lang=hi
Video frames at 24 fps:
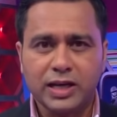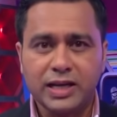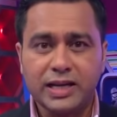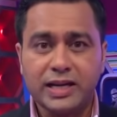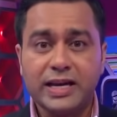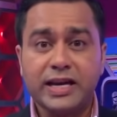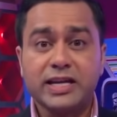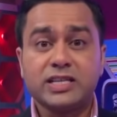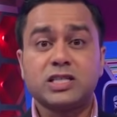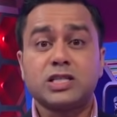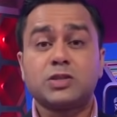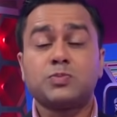
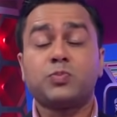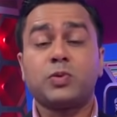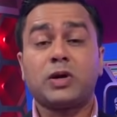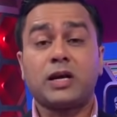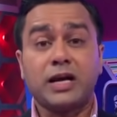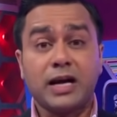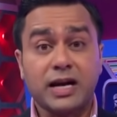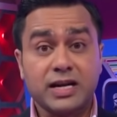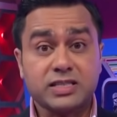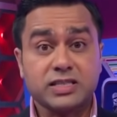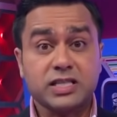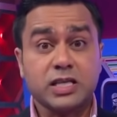खेले हैं जिस
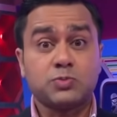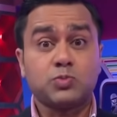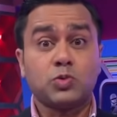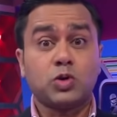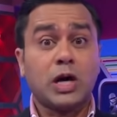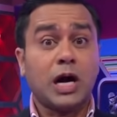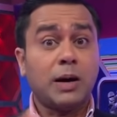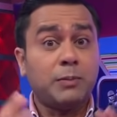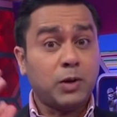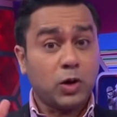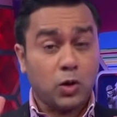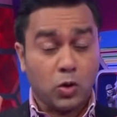प्रकार से इस
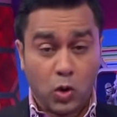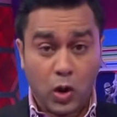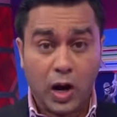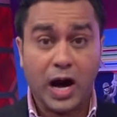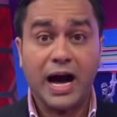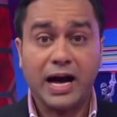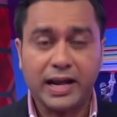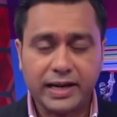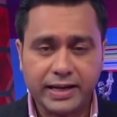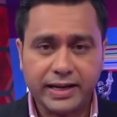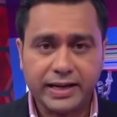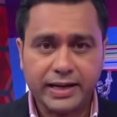मुकाबले को
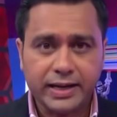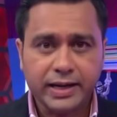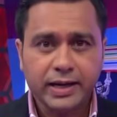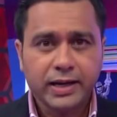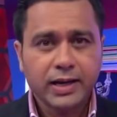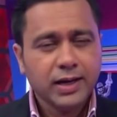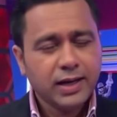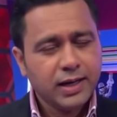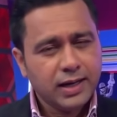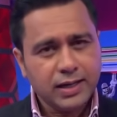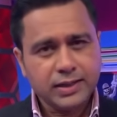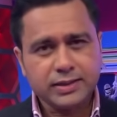हारे
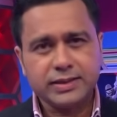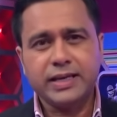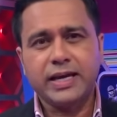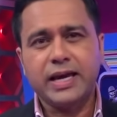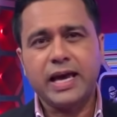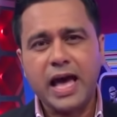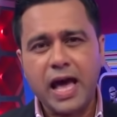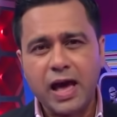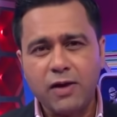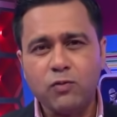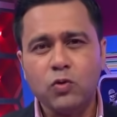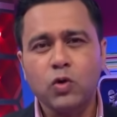हैं दे
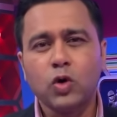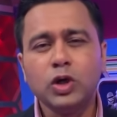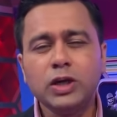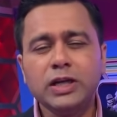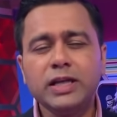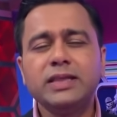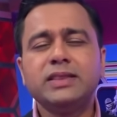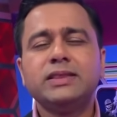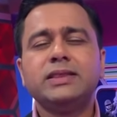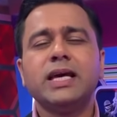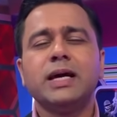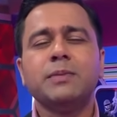हैव
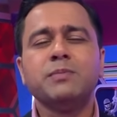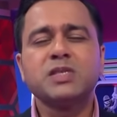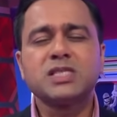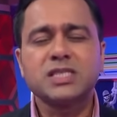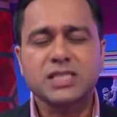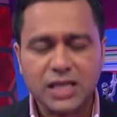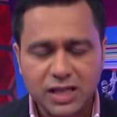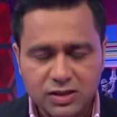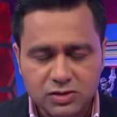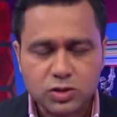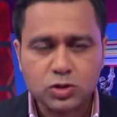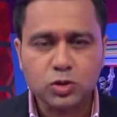ओनली
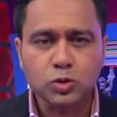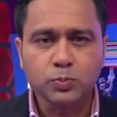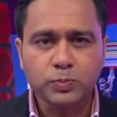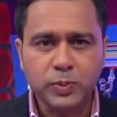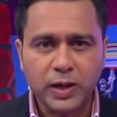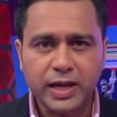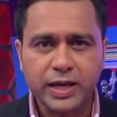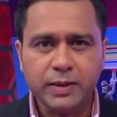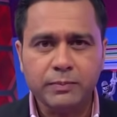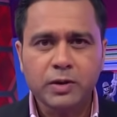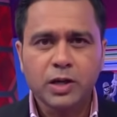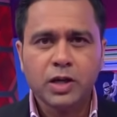देमसेल्स टू
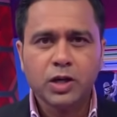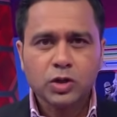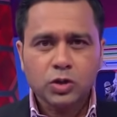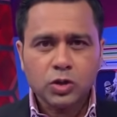ब्लेम